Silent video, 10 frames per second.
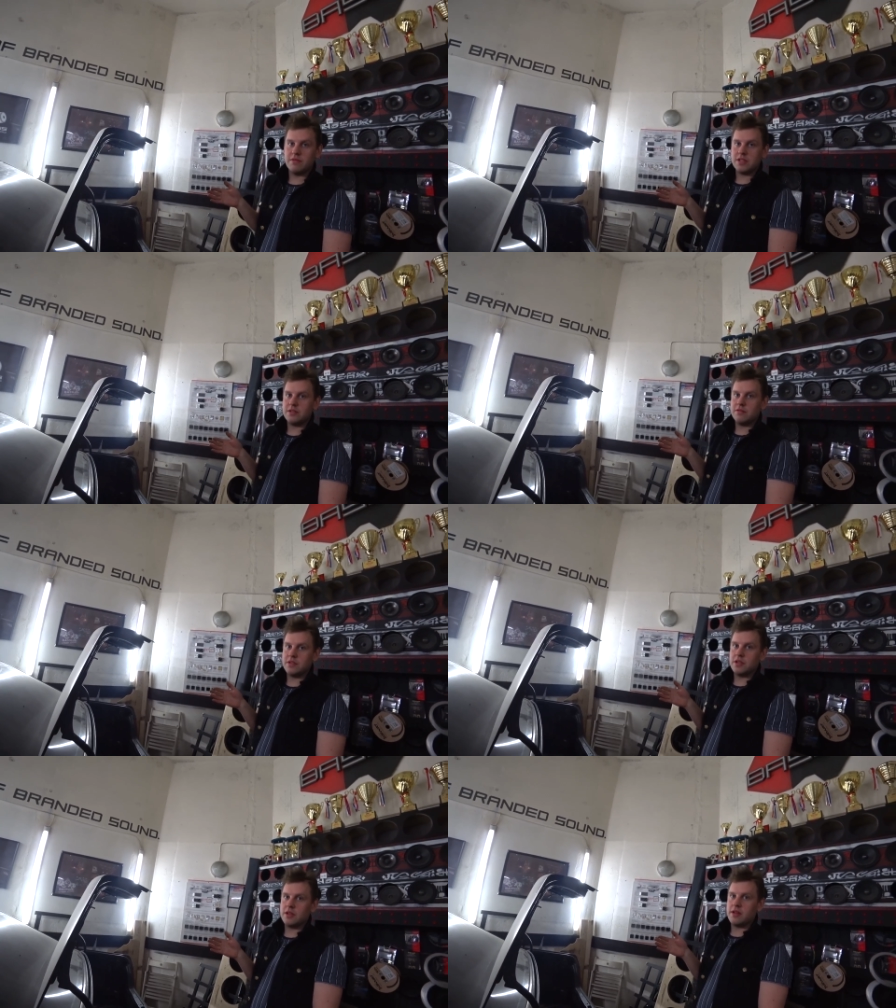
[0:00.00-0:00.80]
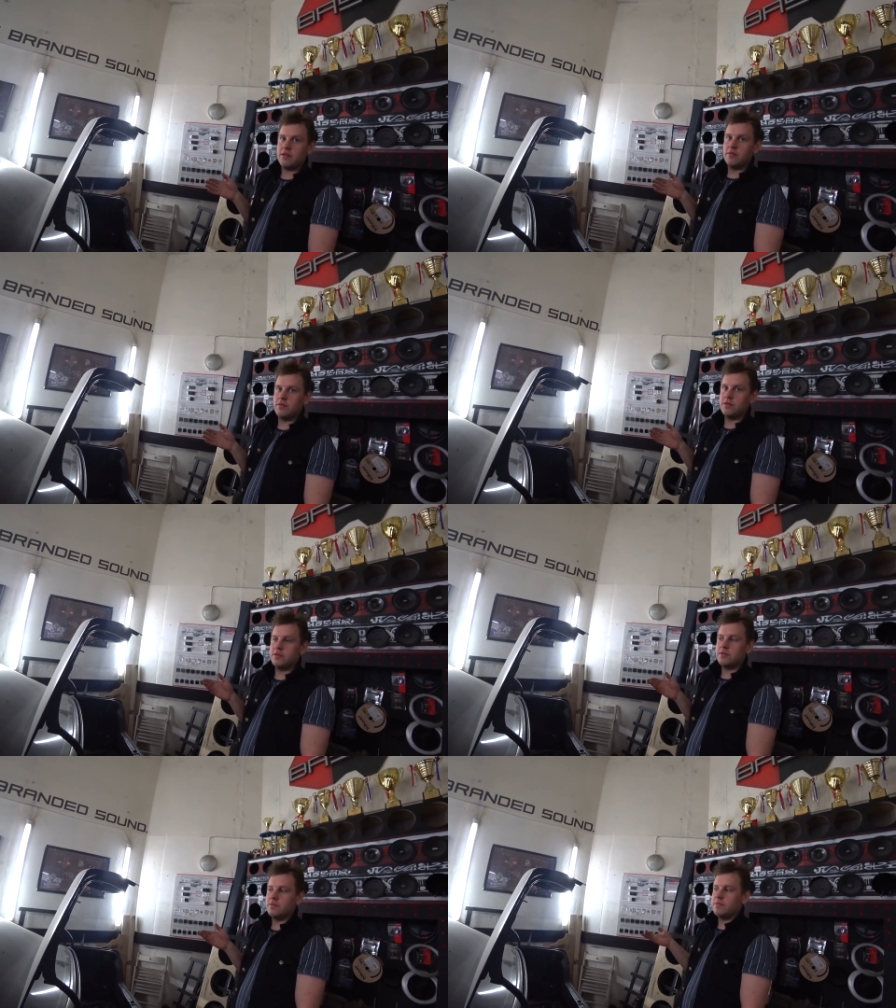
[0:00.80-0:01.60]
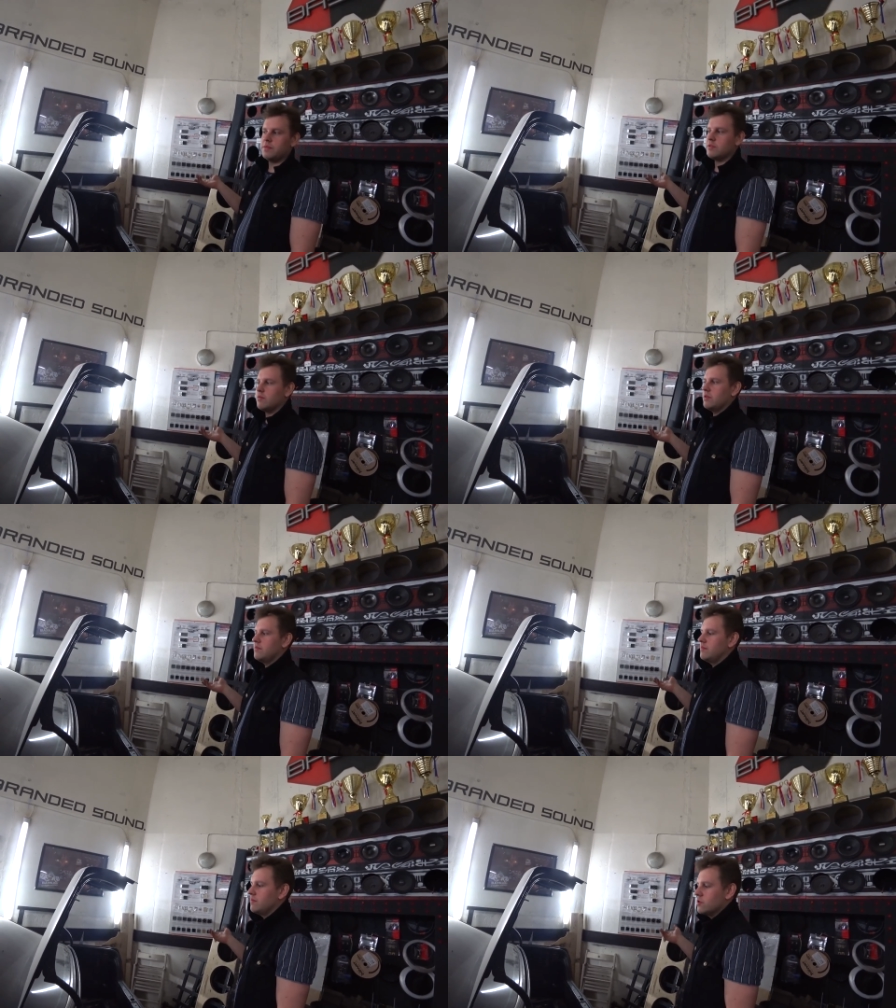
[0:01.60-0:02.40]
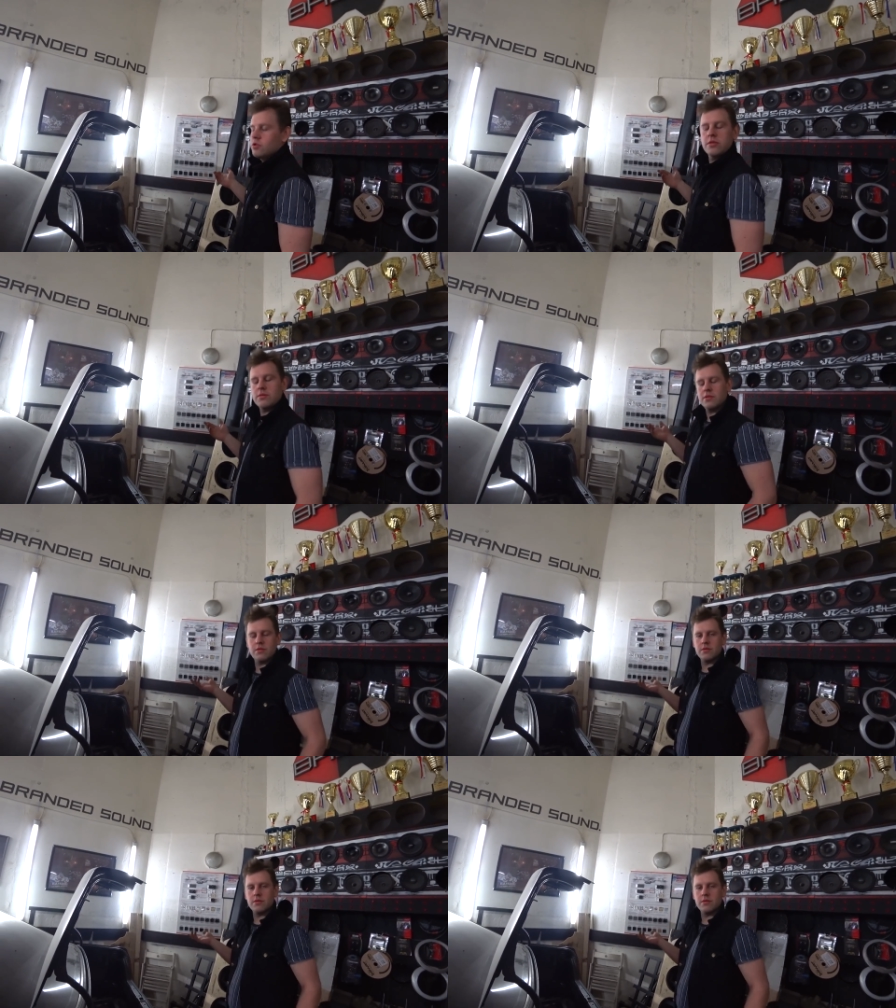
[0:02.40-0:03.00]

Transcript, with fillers: 20 двадцаток, но посмотрим, может что-нибудь